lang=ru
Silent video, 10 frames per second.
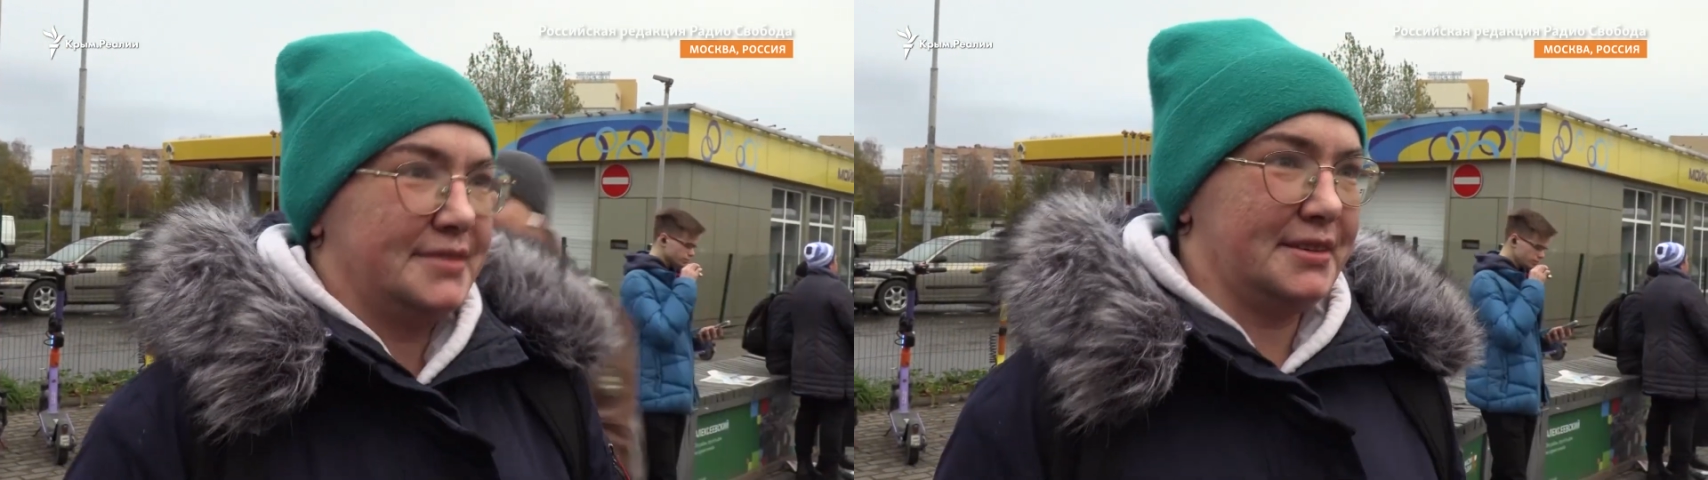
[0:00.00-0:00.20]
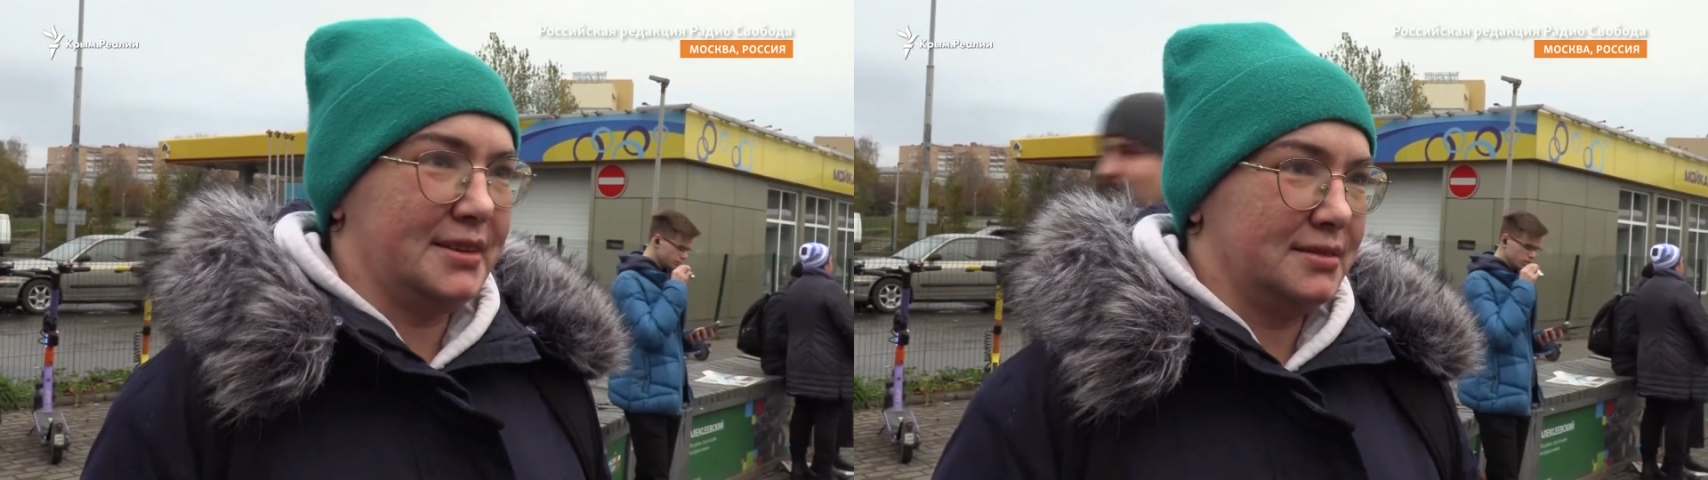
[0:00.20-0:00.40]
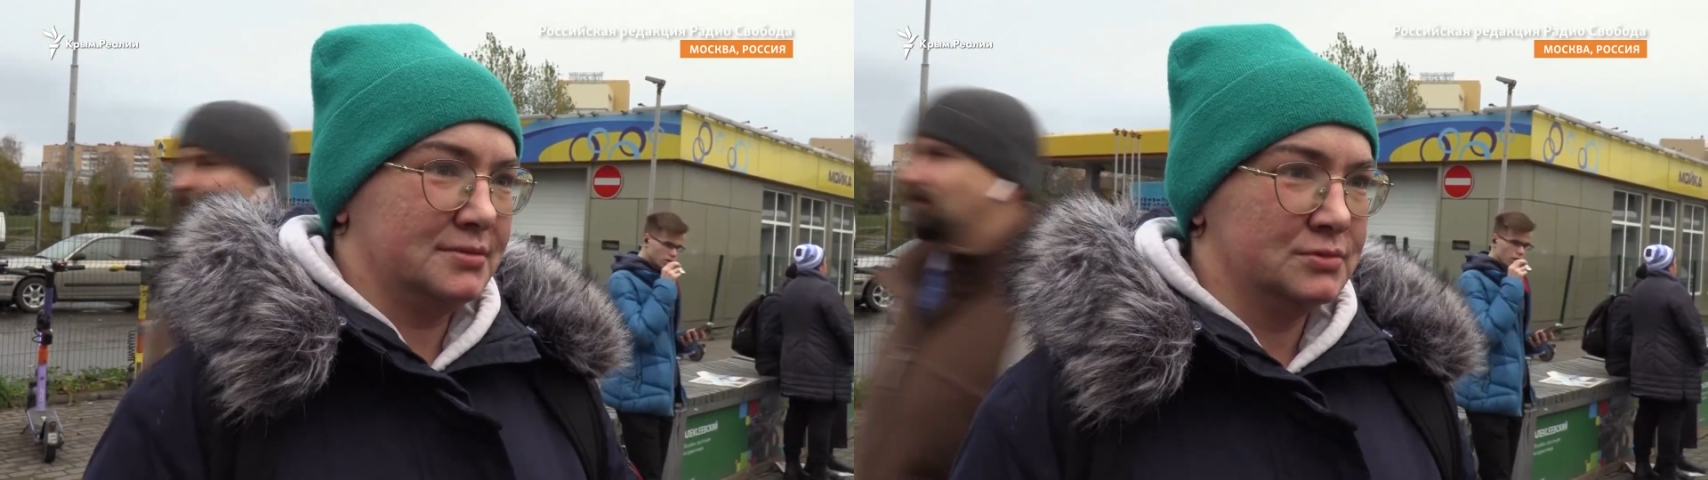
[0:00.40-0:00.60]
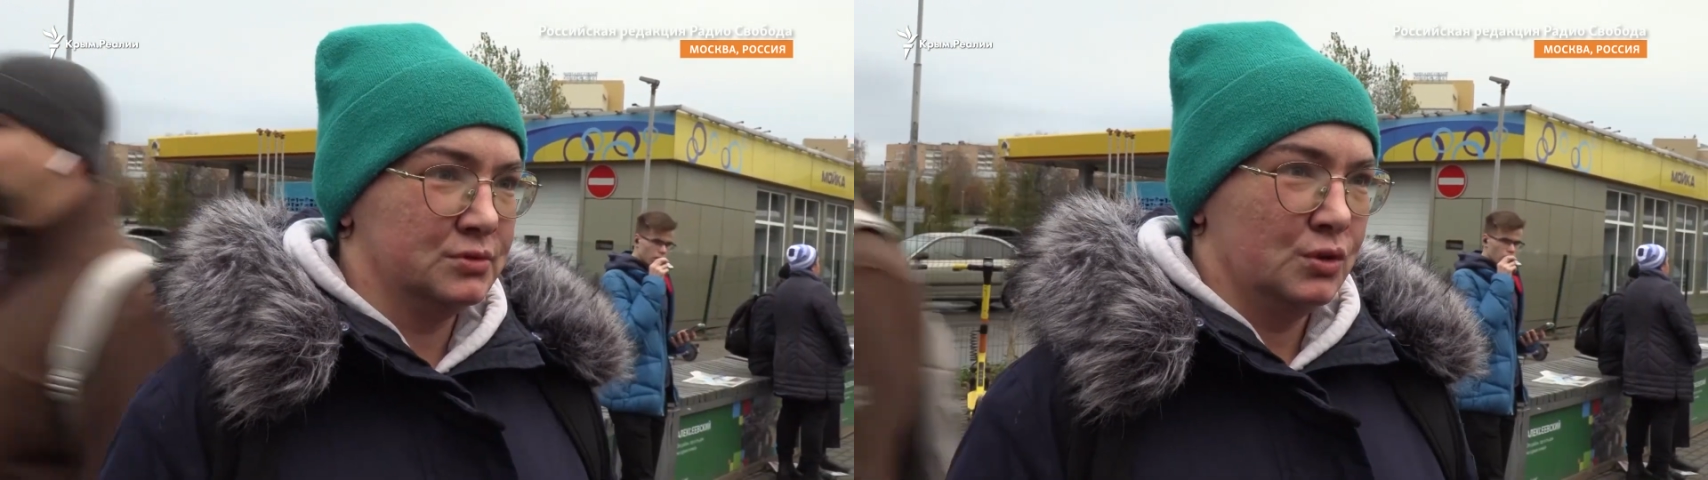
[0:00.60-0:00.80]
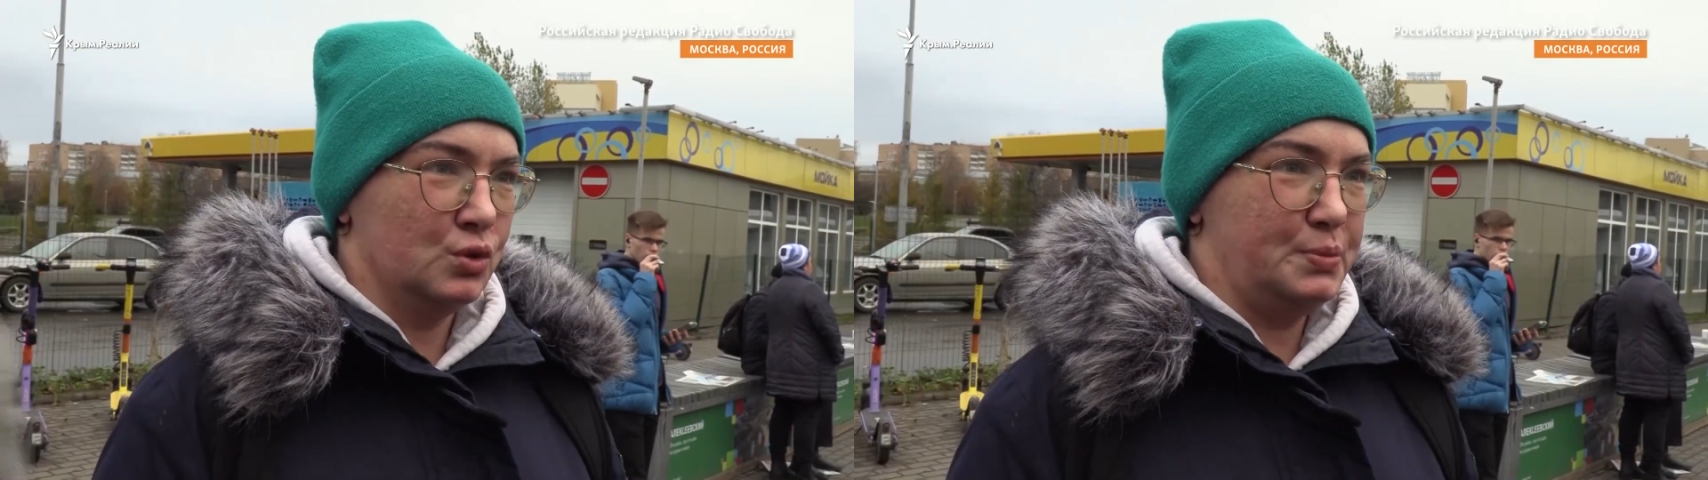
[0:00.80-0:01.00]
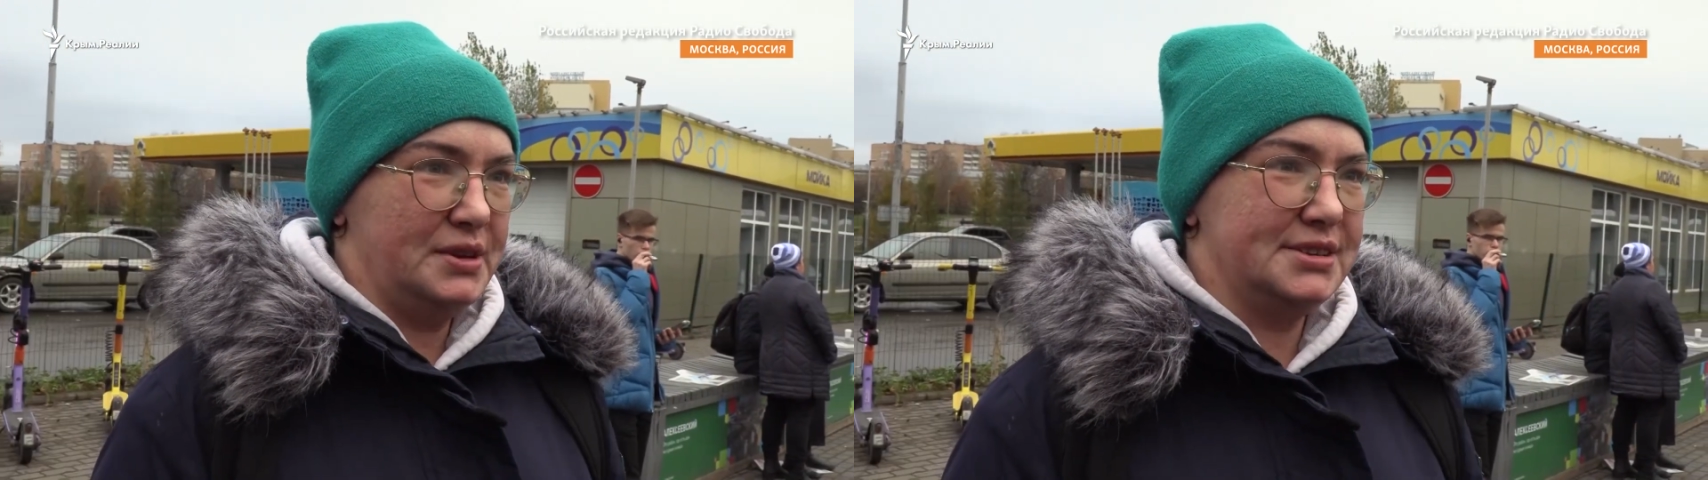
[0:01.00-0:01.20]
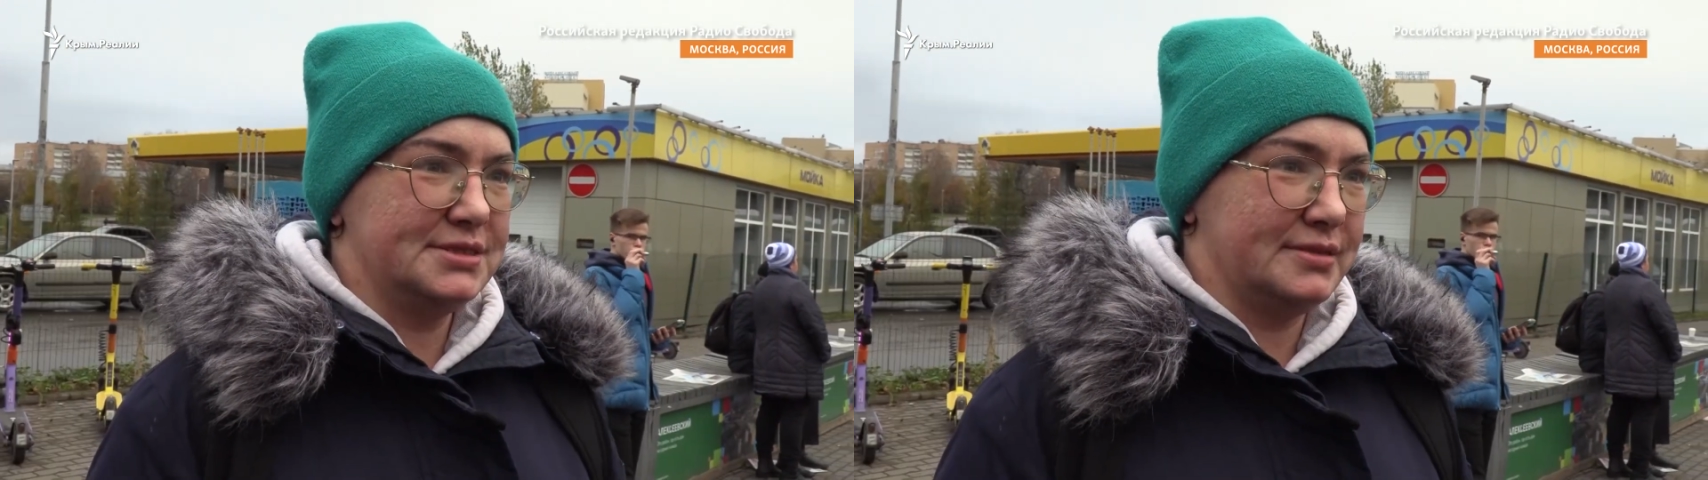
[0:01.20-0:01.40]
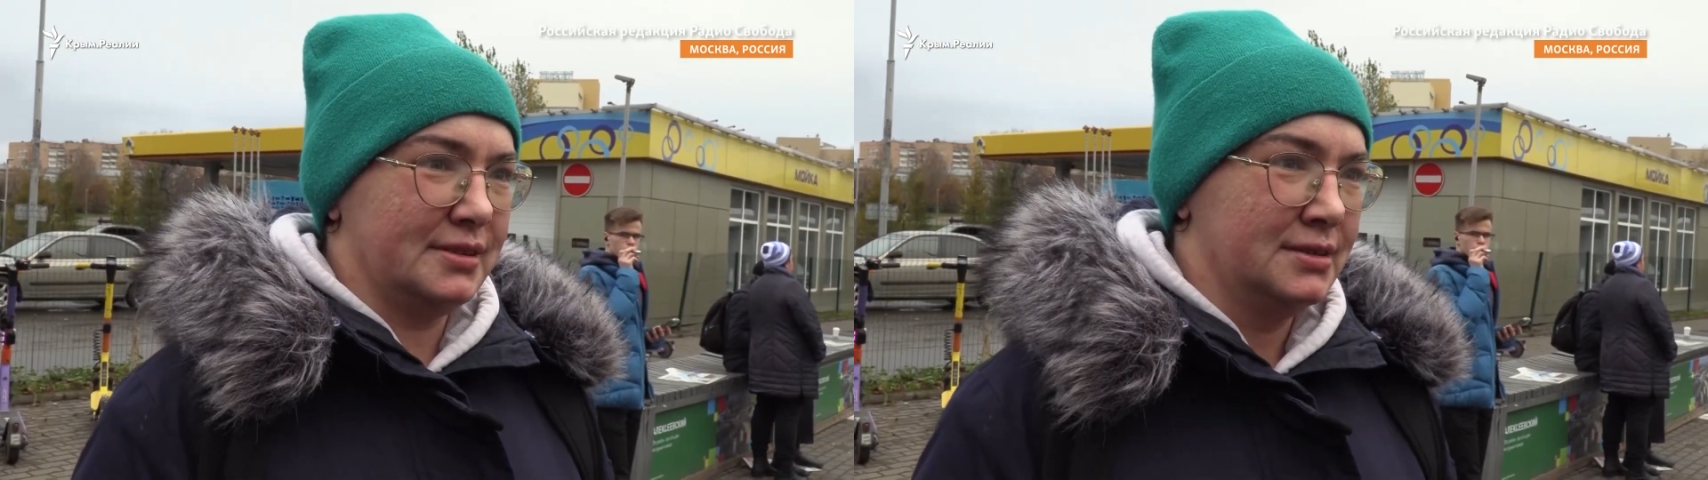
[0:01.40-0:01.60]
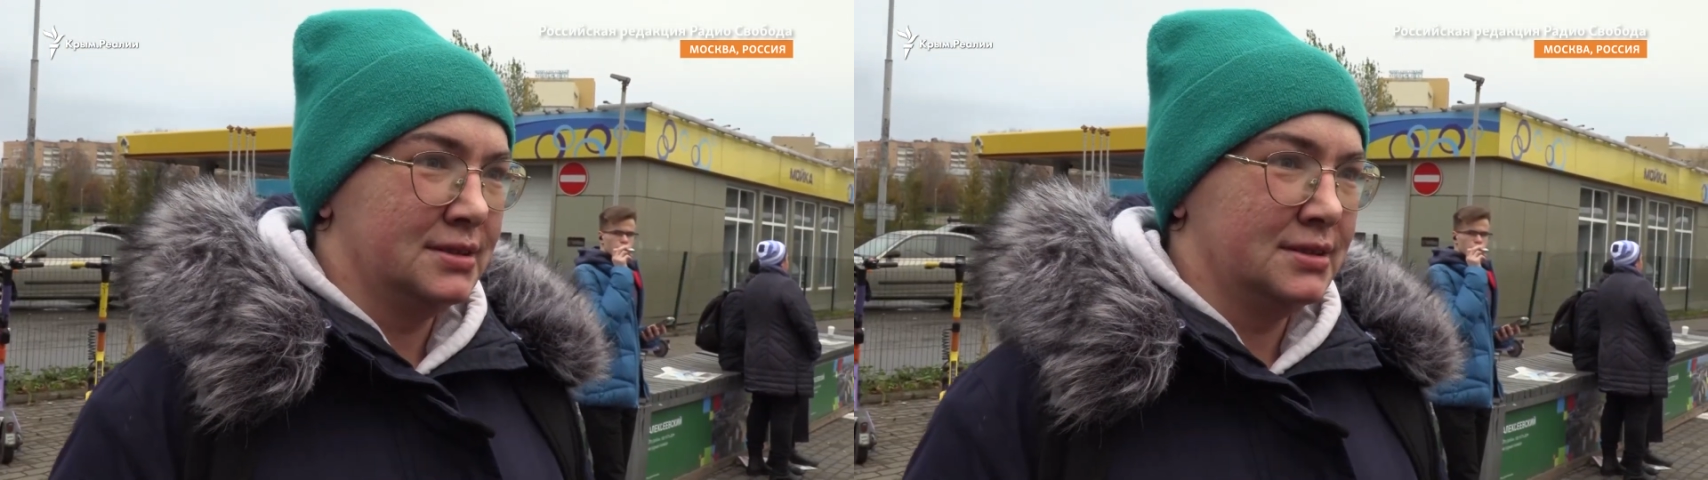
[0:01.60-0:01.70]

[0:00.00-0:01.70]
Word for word: это убийство.